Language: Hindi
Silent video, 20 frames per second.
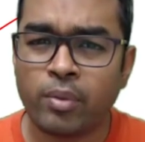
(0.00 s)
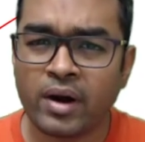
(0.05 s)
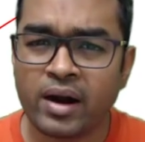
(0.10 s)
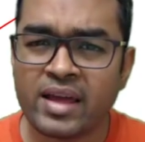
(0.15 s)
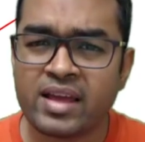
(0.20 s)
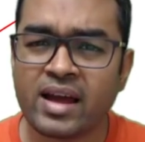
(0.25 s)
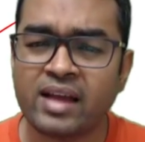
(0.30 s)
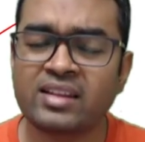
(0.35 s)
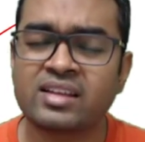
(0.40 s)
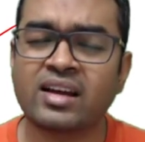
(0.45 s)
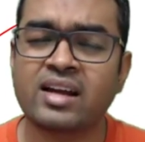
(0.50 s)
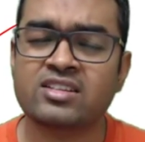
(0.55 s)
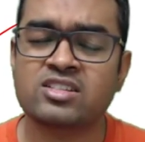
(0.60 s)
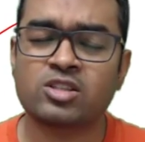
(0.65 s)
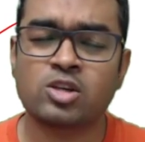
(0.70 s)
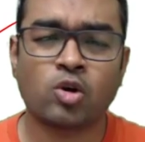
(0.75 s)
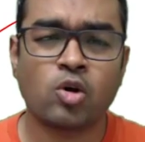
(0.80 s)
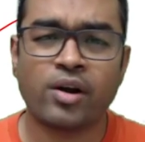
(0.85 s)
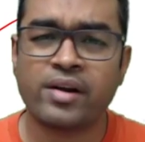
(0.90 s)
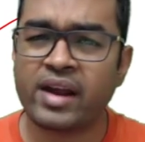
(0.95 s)
बड़े अधिकारी
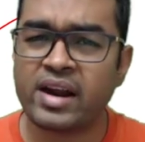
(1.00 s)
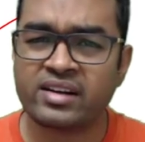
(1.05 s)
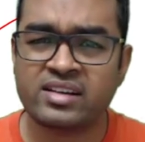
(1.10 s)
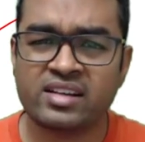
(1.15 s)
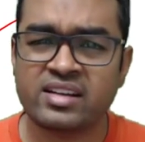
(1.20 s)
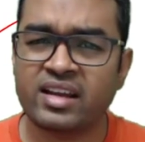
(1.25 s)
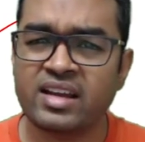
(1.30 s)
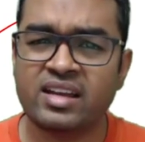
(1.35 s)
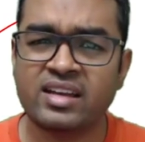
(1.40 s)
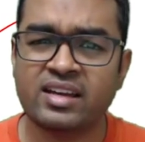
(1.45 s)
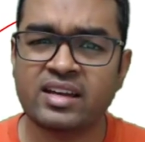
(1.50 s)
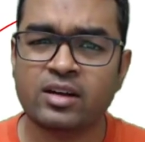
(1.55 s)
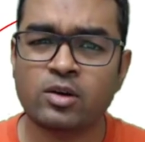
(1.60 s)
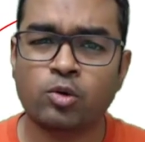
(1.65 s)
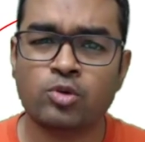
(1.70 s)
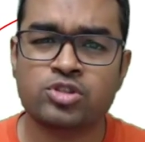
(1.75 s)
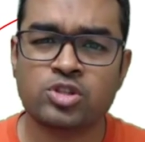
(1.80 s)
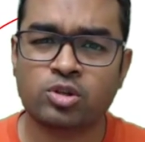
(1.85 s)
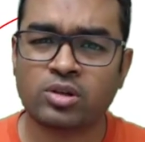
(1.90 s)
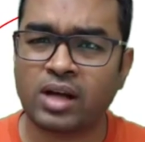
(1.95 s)
से तो कांटेक्ट ही नहीं
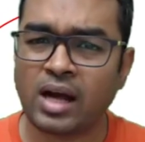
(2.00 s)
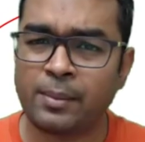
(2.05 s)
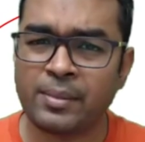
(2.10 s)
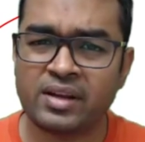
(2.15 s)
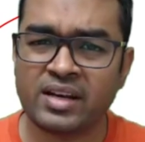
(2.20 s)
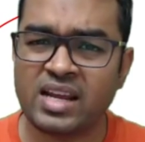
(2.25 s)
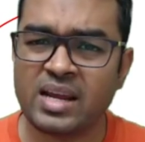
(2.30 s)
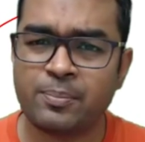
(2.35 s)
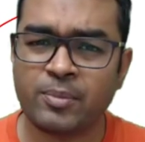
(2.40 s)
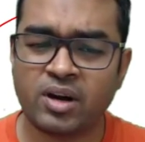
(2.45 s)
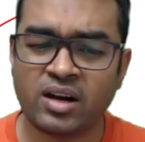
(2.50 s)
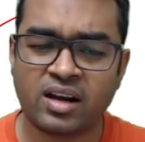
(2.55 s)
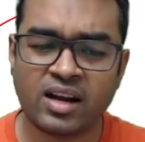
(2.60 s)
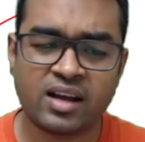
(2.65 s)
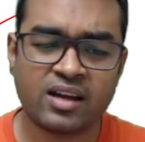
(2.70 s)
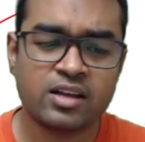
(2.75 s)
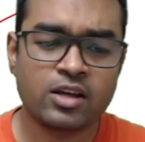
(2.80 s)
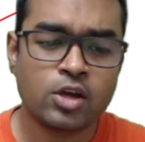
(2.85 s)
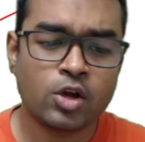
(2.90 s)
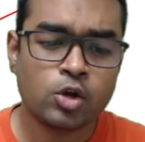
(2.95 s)
है उनसे तो काम ही नहीं
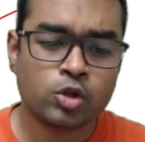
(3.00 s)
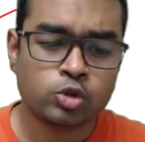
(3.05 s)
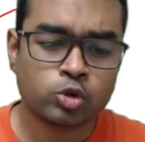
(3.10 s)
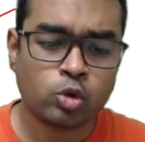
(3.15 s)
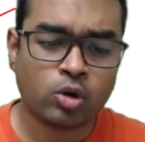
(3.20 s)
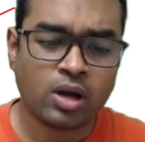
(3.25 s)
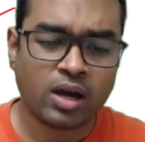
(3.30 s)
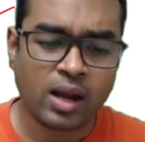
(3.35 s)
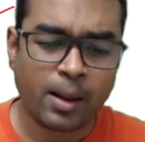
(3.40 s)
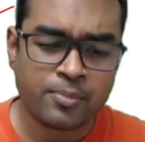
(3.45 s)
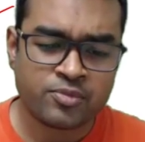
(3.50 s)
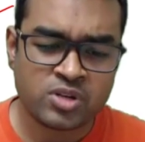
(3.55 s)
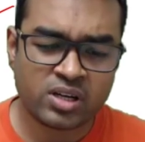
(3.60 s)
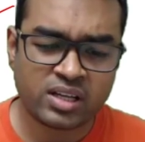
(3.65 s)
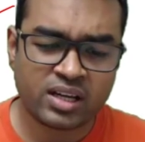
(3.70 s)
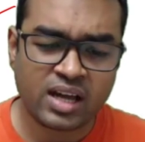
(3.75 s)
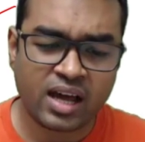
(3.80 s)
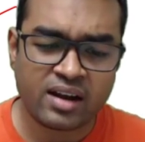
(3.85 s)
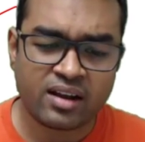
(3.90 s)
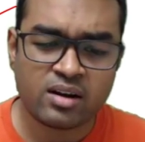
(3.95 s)
पड़ना तो
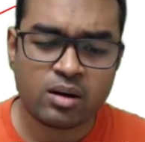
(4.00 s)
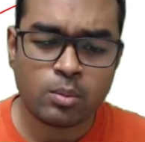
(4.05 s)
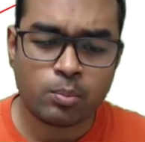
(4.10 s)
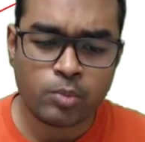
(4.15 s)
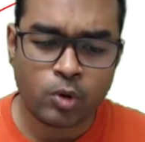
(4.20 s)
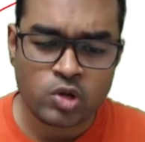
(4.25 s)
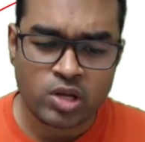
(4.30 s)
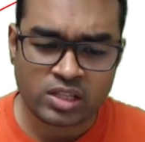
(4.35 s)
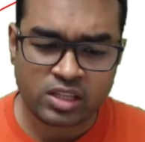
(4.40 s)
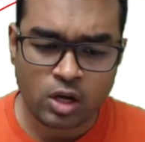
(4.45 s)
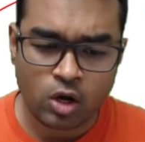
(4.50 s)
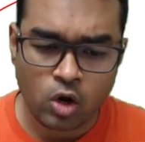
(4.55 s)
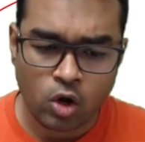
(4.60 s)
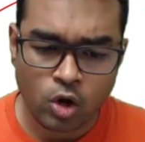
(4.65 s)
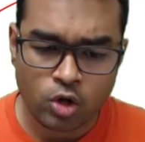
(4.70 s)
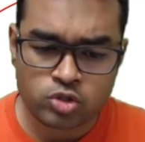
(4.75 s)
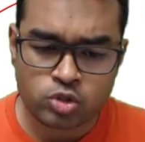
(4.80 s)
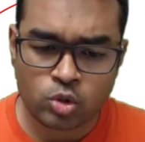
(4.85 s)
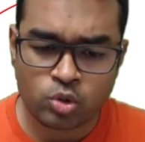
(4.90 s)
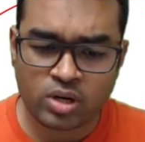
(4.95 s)
करप्शन के कारण बहुत ज़्यादा
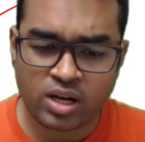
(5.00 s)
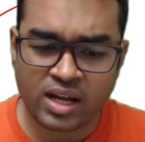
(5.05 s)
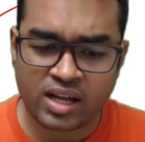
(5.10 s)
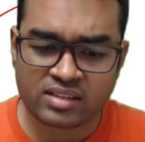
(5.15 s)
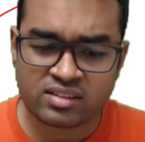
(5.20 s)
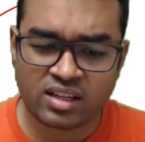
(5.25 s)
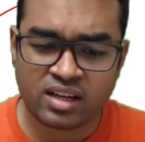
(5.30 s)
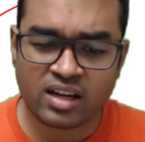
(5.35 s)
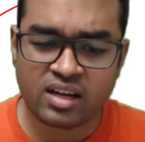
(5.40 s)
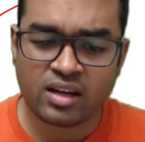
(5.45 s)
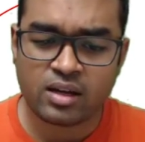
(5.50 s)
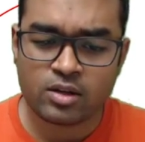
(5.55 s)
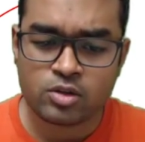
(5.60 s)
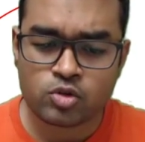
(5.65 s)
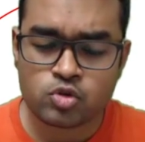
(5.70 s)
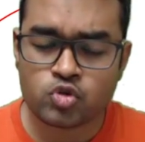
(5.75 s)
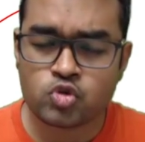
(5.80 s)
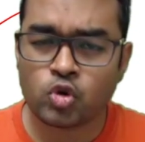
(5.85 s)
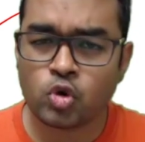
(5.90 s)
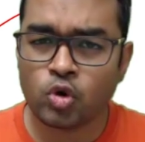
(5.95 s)
लॉस हो रहा था
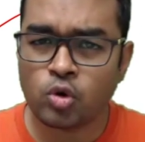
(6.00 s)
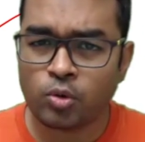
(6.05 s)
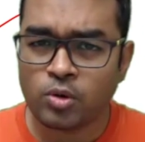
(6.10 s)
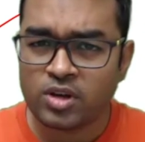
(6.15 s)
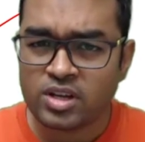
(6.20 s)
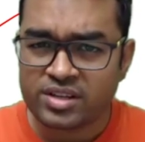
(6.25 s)
जो